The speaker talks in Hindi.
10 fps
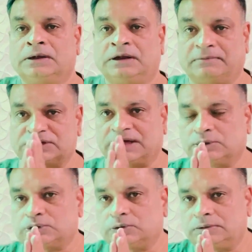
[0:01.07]

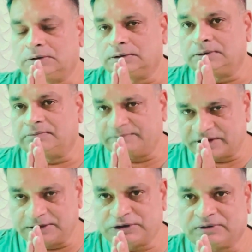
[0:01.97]
नमस्कार दोस्तों मैं
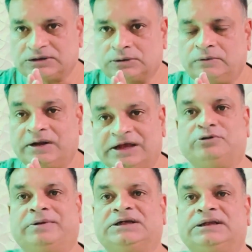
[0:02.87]
प्रदीप श्रीवास्तव
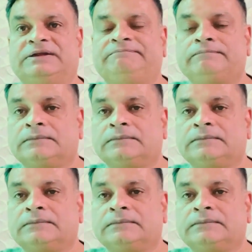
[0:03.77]
वेलकम टू माय चैनल